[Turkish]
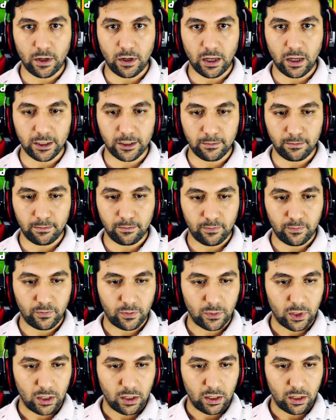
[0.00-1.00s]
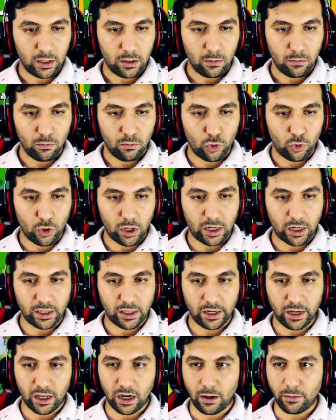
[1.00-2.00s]
lazım.
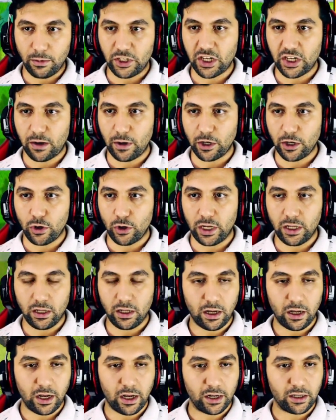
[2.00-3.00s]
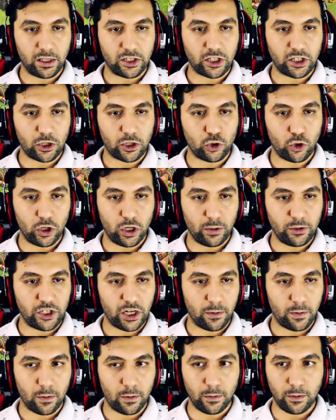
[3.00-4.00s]
Buralardan alamayacağıma göre arkadaşlar şöyle bir şey
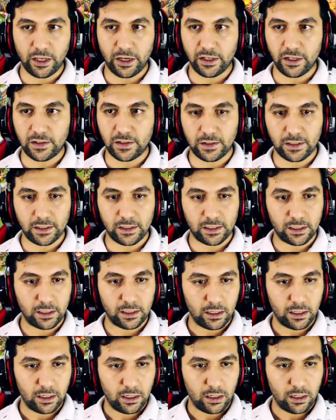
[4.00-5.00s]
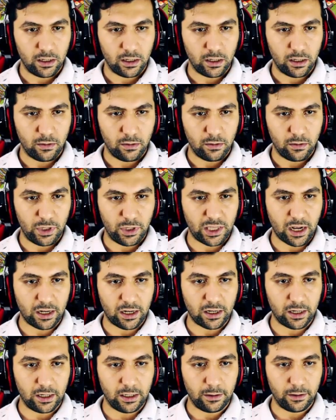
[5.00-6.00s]
yapabiliriz. Bir
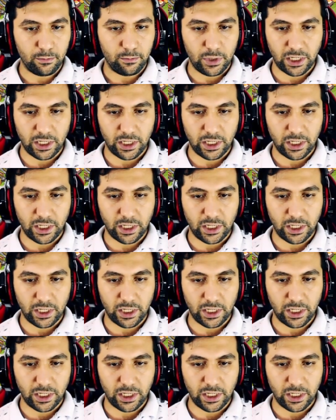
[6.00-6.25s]
dakika bir